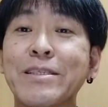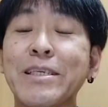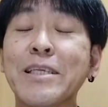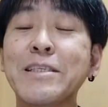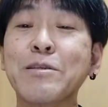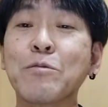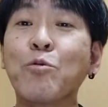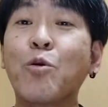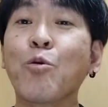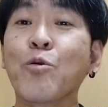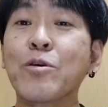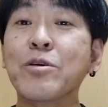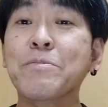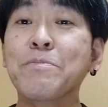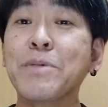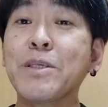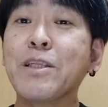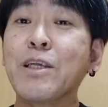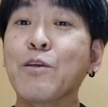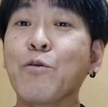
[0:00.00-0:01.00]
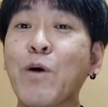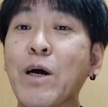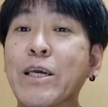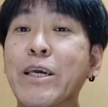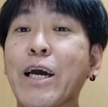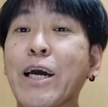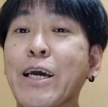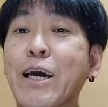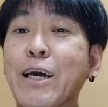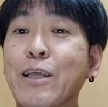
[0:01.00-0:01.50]
全然こう、みんなで和
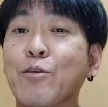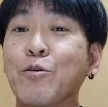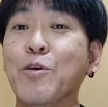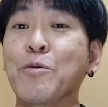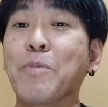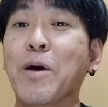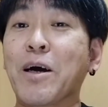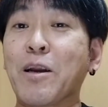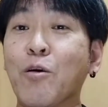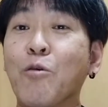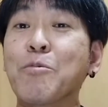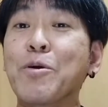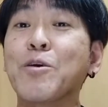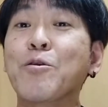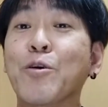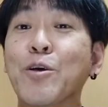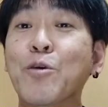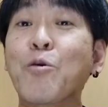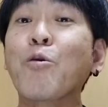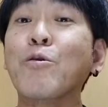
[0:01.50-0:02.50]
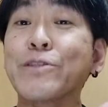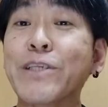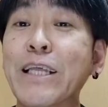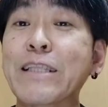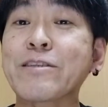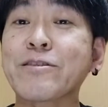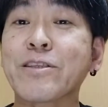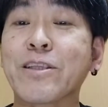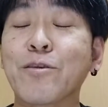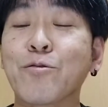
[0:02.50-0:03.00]
気あいあいと今からゴミ拾い行こうぜっ
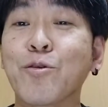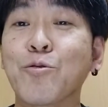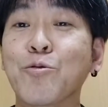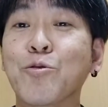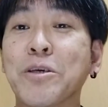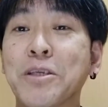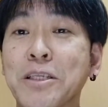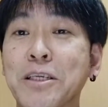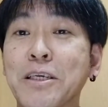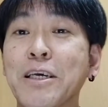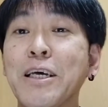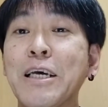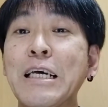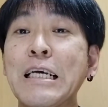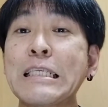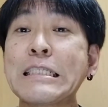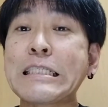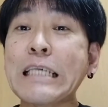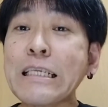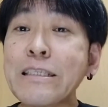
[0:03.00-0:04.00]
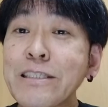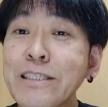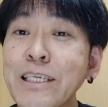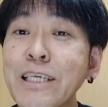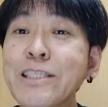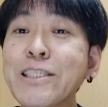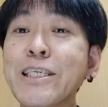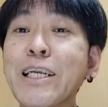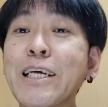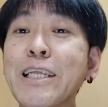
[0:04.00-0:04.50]
つって言ってる時に、全
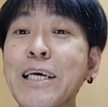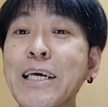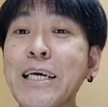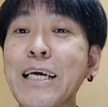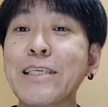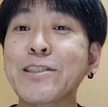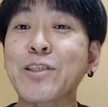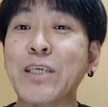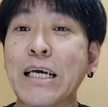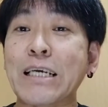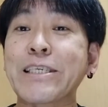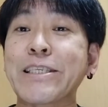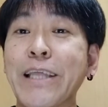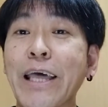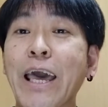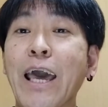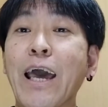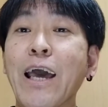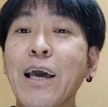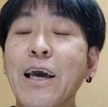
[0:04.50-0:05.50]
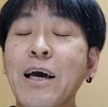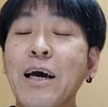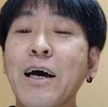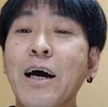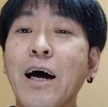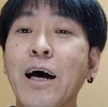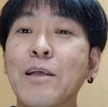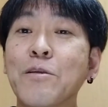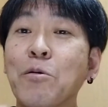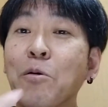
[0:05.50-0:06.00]
然知らないやつが来て、
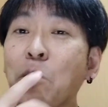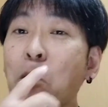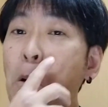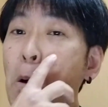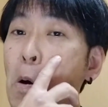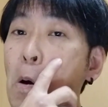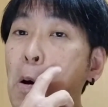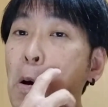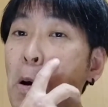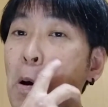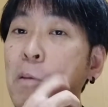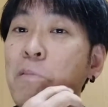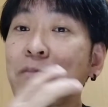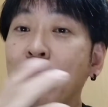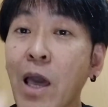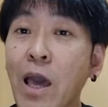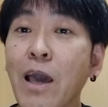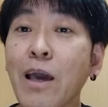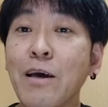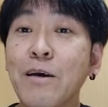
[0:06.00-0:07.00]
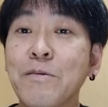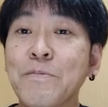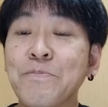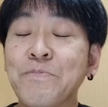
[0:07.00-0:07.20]
あの、ね、